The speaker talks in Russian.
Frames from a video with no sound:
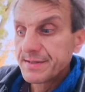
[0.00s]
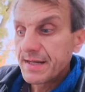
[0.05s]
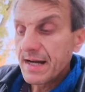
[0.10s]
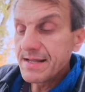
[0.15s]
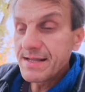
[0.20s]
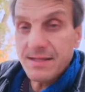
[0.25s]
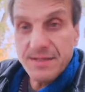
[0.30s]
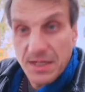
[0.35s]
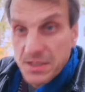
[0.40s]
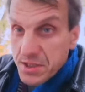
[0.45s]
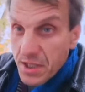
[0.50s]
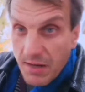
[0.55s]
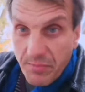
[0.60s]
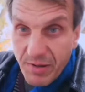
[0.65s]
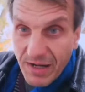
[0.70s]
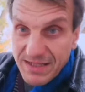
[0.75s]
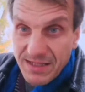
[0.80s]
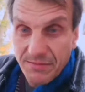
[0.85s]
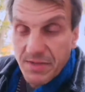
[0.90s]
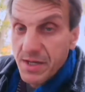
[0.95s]
Они даже об
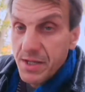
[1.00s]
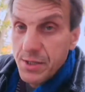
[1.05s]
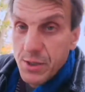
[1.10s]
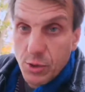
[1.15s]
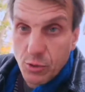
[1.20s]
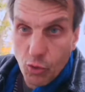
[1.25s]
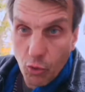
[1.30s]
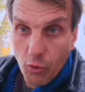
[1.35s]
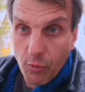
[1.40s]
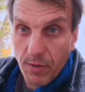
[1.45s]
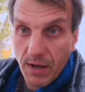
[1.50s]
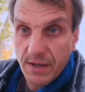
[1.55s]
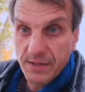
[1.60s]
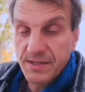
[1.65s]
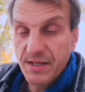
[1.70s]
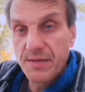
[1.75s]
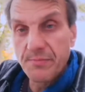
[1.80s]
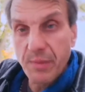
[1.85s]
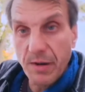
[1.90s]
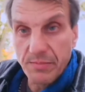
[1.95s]
этом и не думают,
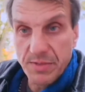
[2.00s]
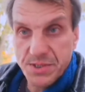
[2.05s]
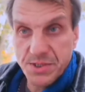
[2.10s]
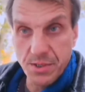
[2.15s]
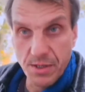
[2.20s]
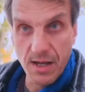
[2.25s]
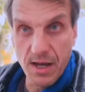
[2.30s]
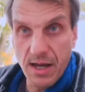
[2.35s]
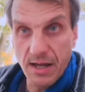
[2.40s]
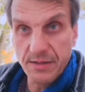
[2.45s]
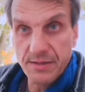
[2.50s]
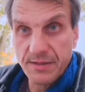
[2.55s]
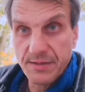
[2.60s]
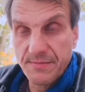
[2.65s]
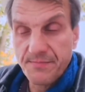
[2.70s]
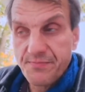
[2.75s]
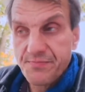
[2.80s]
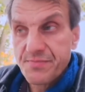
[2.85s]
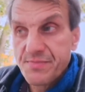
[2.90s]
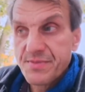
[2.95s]
и не помышляют.
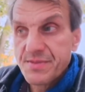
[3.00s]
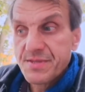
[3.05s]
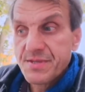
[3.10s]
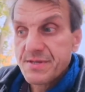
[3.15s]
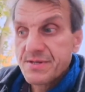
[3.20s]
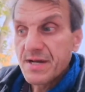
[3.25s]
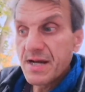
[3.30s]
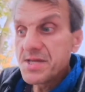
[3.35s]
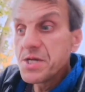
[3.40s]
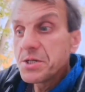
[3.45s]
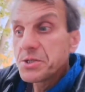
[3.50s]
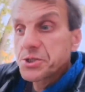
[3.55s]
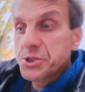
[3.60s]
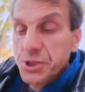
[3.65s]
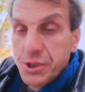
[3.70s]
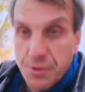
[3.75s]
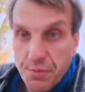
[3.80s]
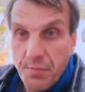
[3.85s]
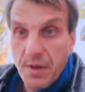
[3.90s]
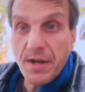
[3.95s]
Они
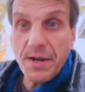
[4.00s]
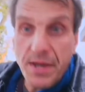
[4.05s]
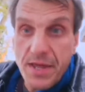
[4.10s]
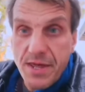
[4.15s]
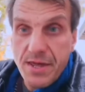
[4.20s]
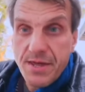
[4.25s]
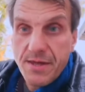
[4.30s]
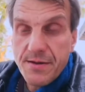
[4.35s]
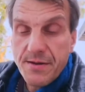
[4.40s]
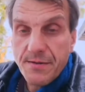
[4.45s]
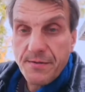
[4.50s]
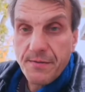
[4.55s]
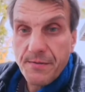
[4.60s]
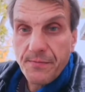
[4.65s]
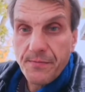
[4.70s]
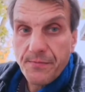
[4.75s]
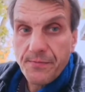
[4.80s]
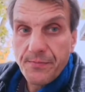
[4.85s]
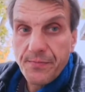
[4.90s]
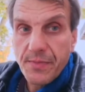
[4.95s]
чмыри.
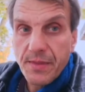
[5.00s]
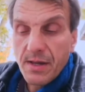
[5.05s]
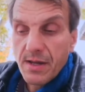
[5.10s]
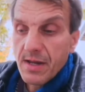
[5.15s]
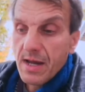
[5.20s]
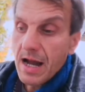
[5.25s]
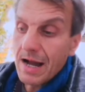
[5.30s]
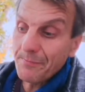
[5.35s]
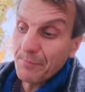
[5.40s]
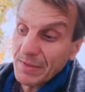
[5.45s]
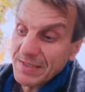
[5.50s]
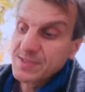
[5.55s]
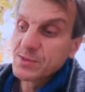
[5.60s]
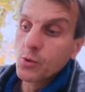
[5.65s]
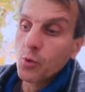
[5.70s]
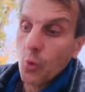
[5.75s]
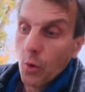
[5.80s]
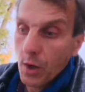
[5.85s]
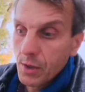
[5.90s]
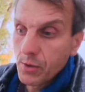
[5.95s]
А
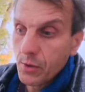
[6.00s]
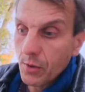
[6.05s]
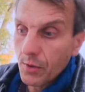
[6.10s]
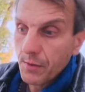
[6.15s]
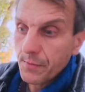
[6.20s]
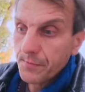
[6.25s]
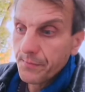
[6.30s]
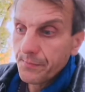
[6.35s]
поскольку?